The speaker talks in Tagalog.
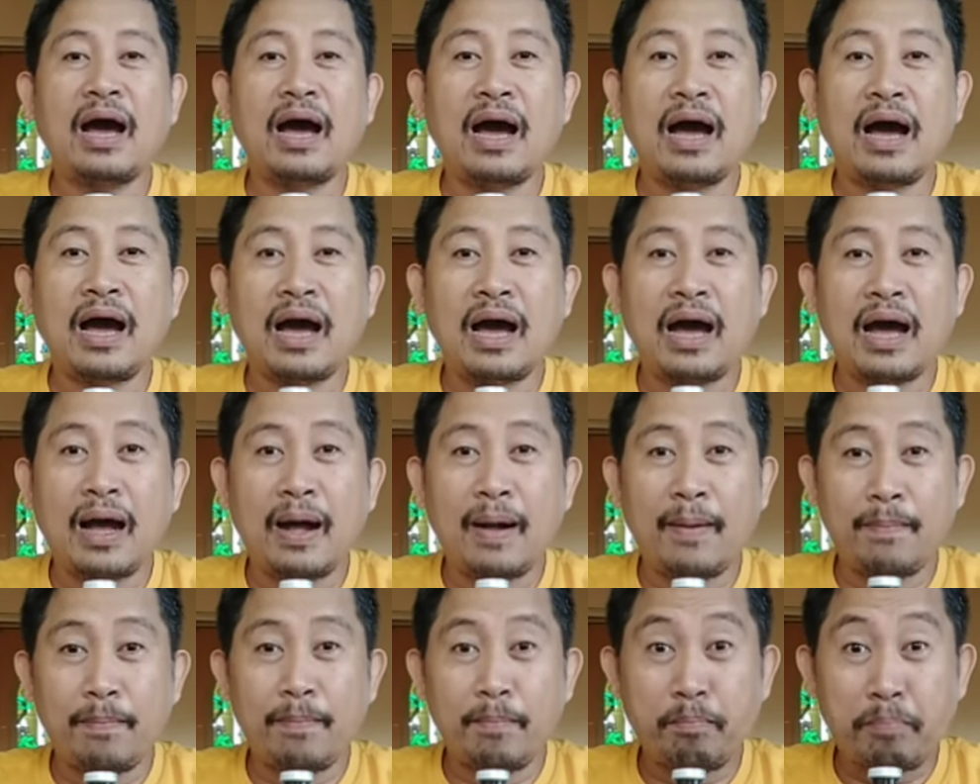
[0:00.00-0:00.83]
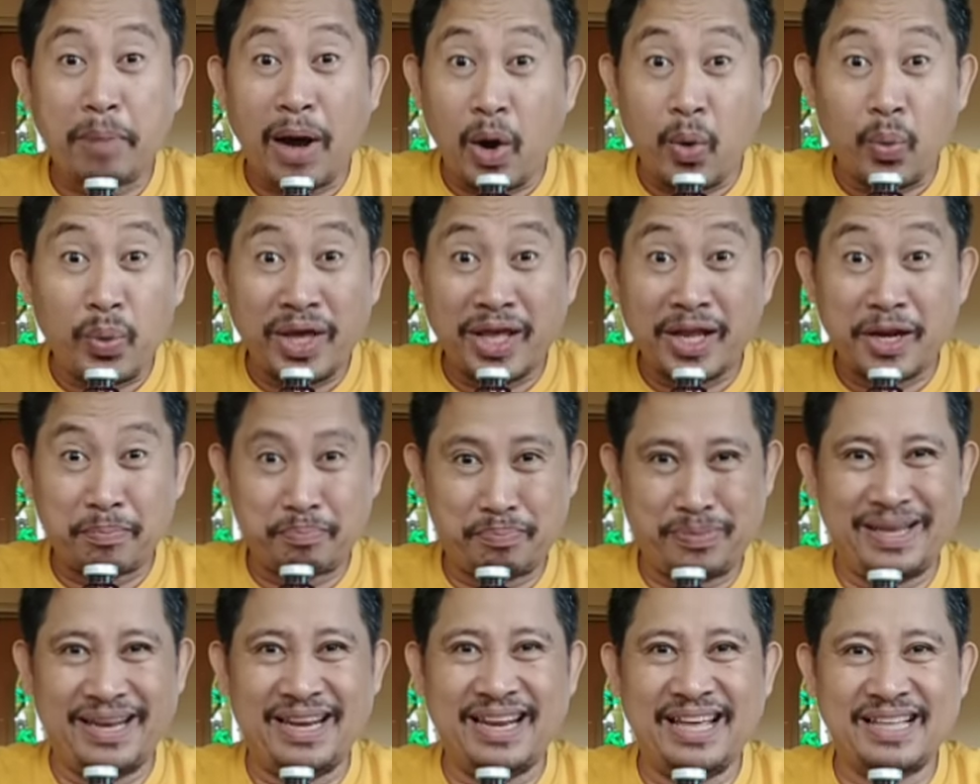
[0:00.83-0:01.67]
uh,
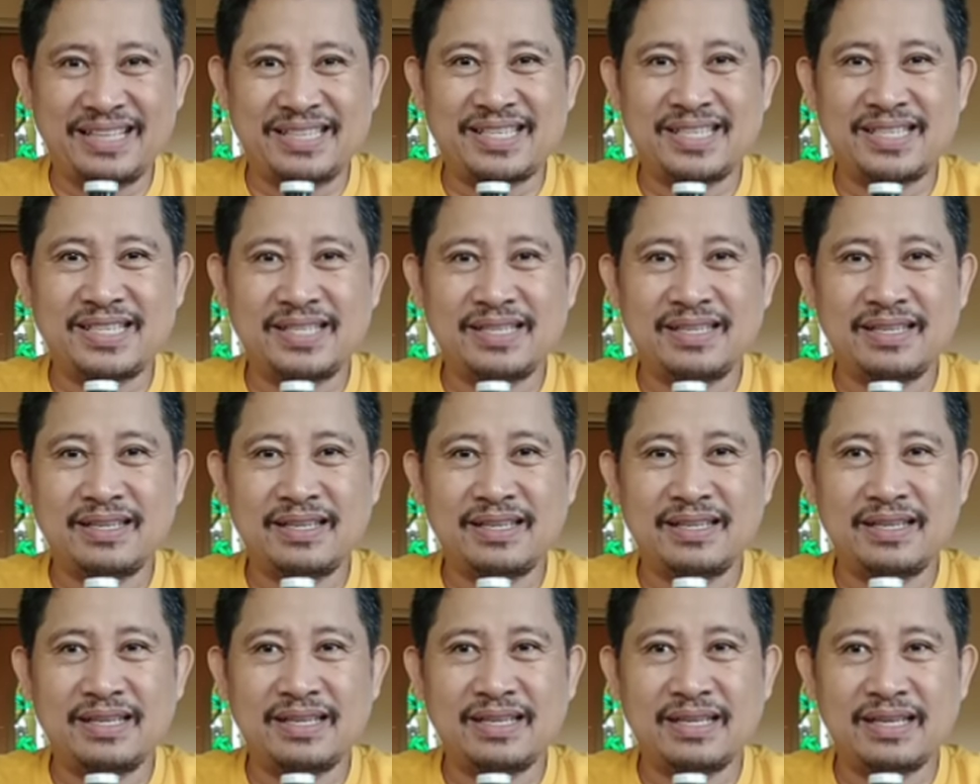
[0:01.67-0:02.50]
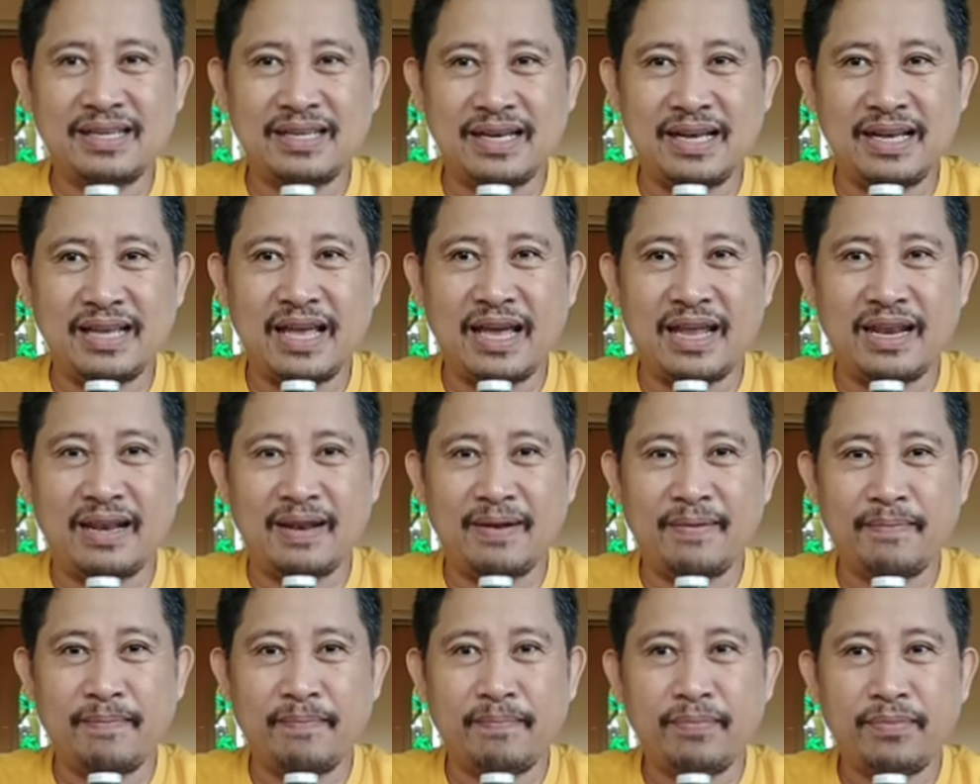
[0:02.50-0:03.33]
power pellets. Ayan.
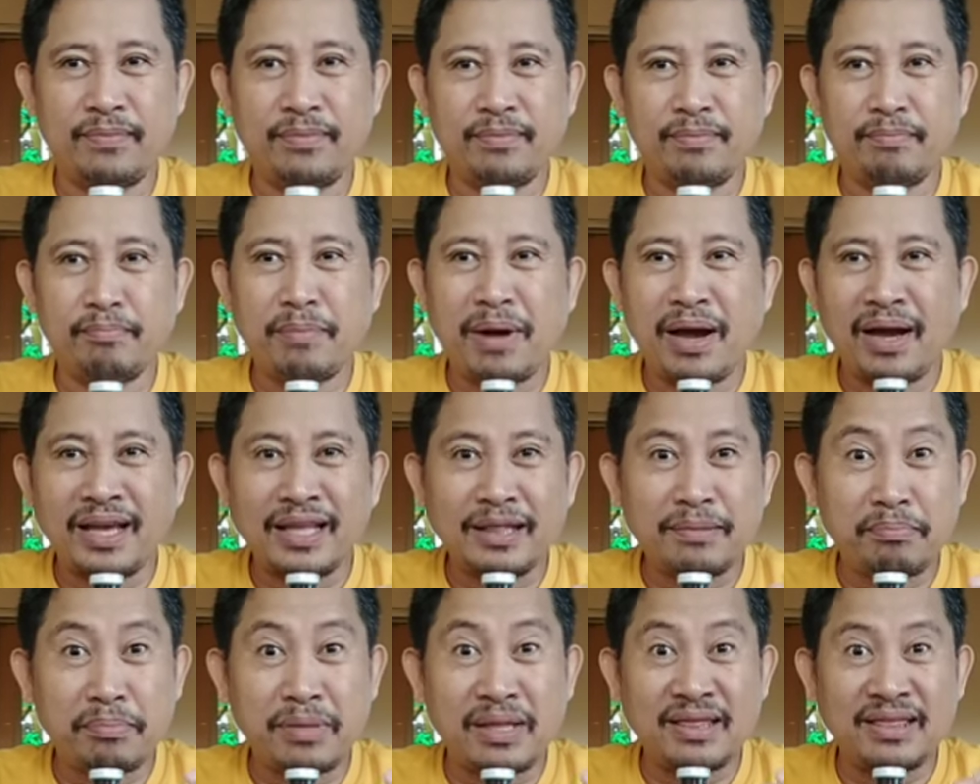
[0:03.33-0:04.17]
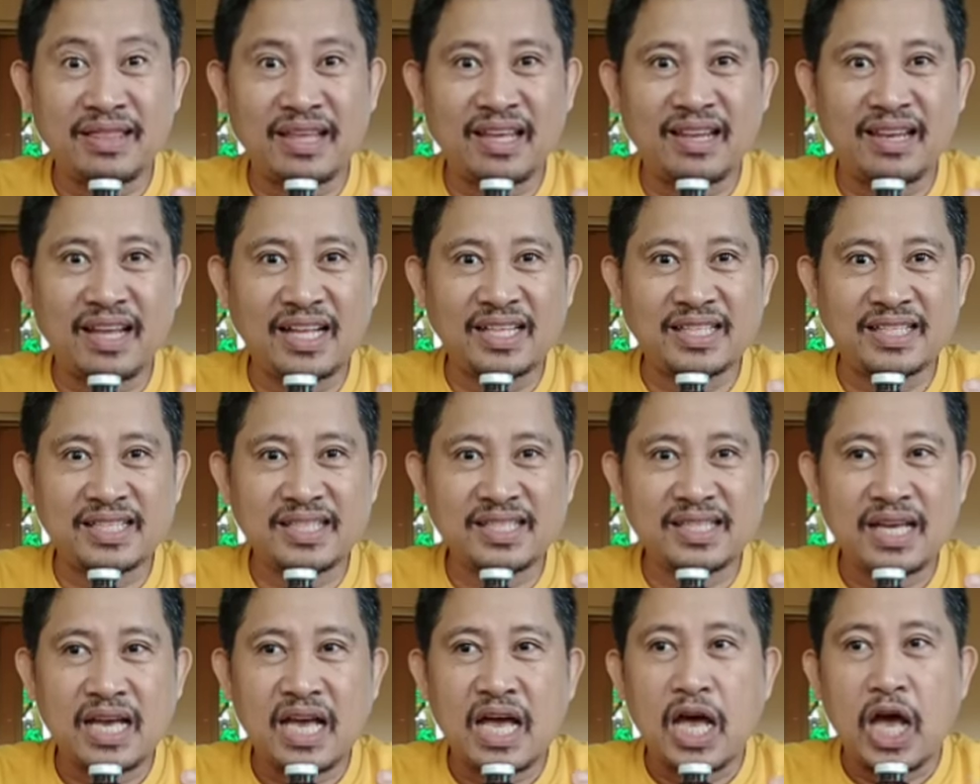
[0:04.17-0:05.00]
Bakit
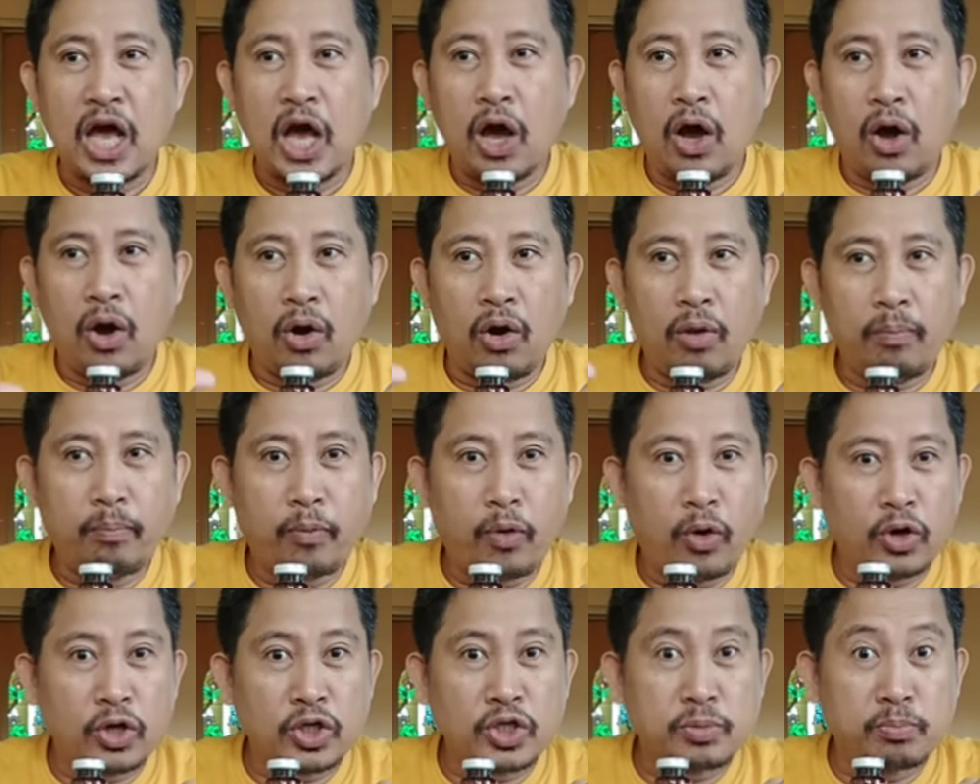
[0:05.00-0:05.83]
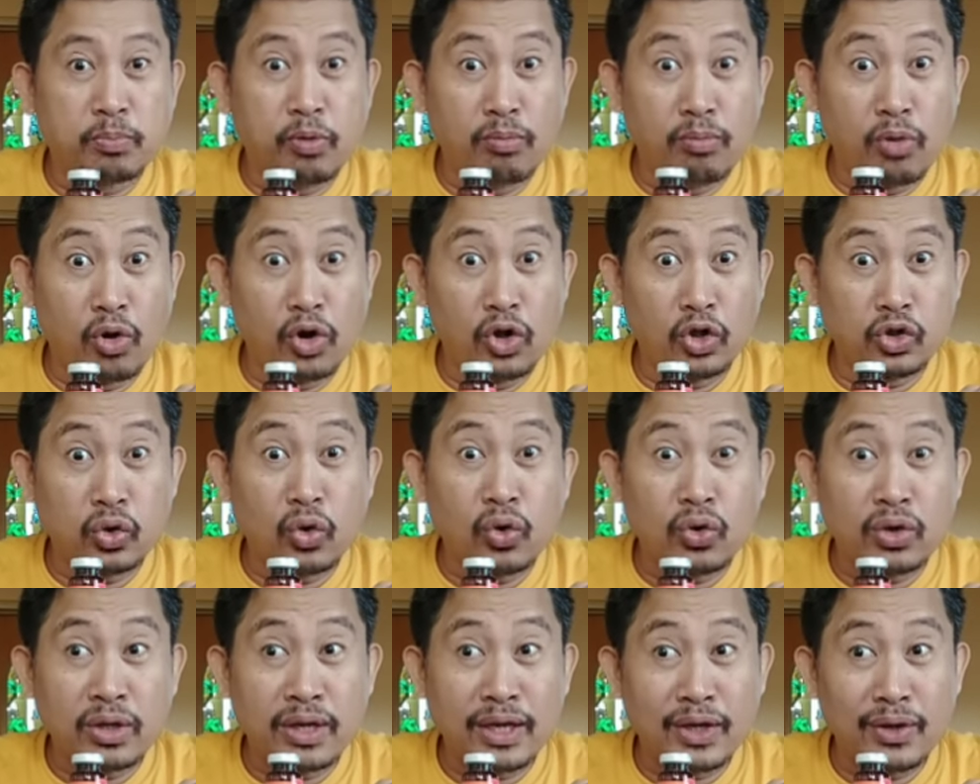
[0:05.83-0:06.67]
maintenance? Of course,
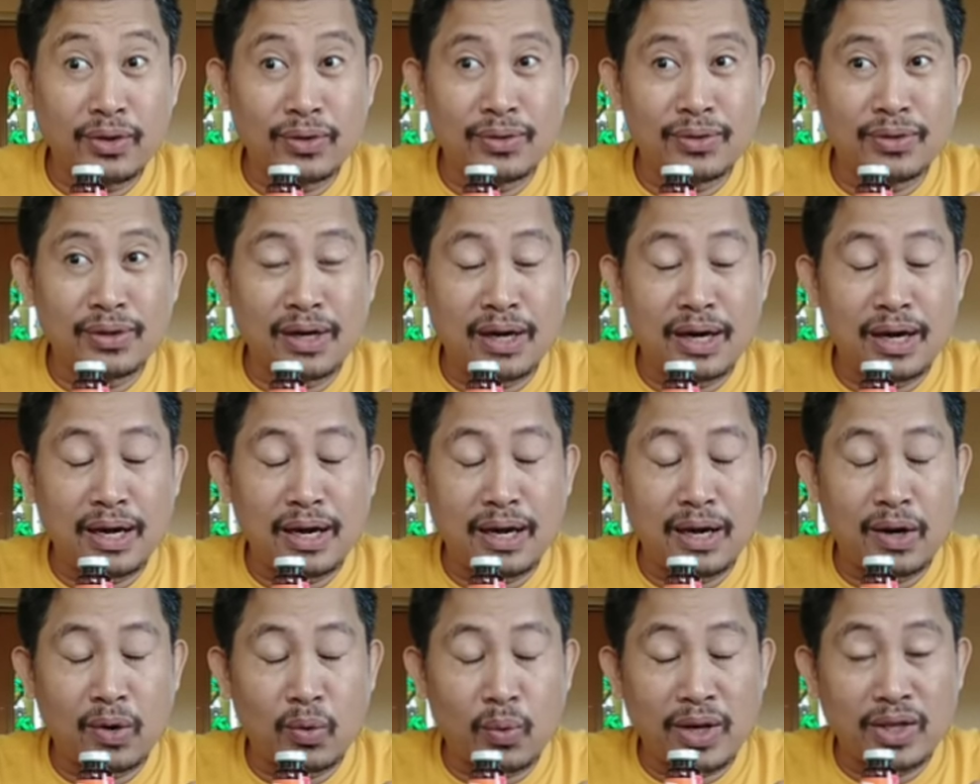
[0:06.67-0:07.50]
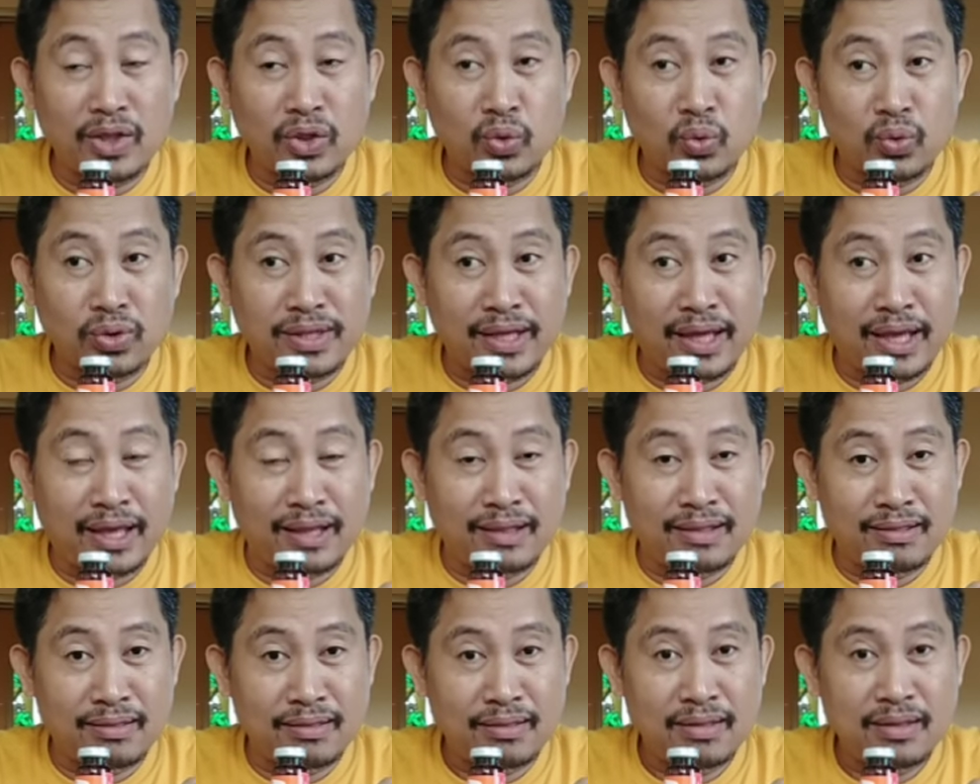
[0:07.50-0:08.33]
bumulto na yung uh, ah, 1 to
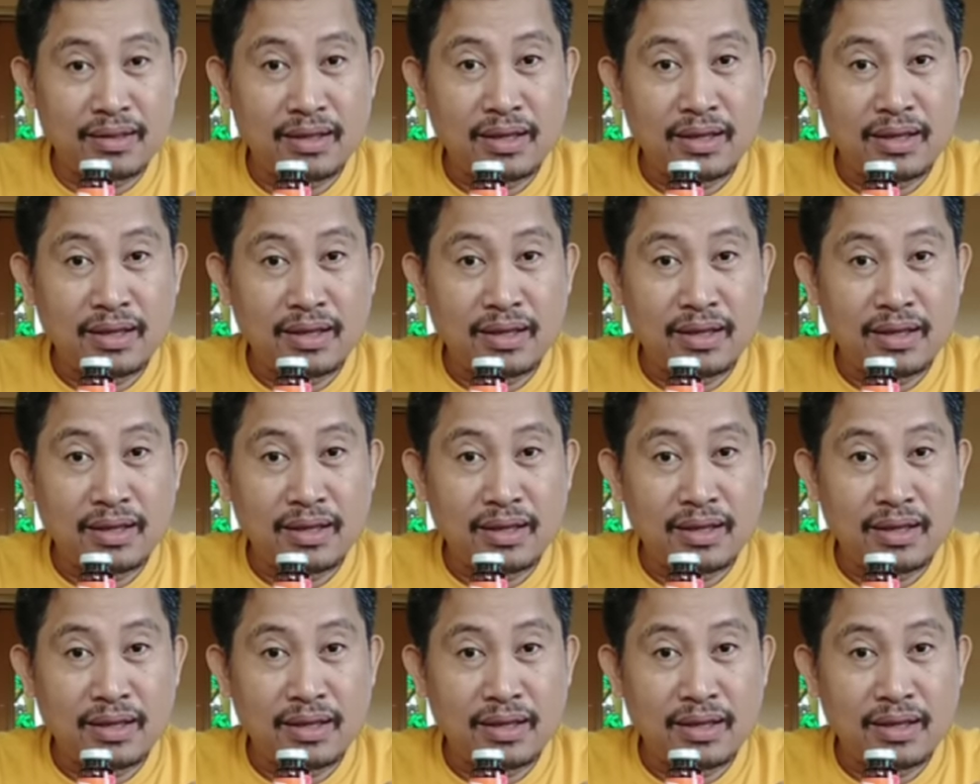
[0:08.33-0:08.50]
10,